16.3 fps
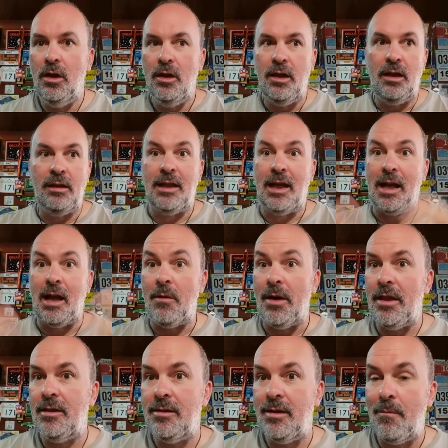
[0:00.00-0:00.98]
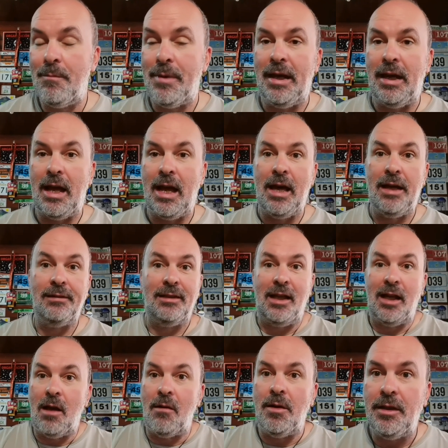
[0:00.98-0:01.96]
eh, te acabas de separar, te
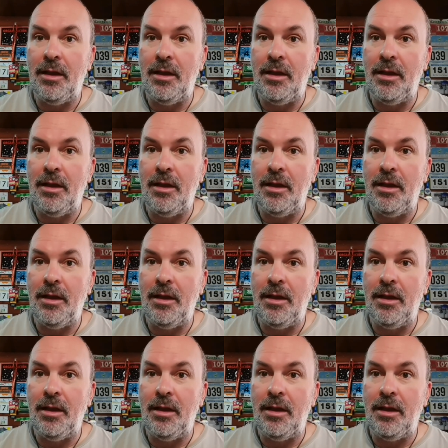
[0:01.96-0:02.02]
acaban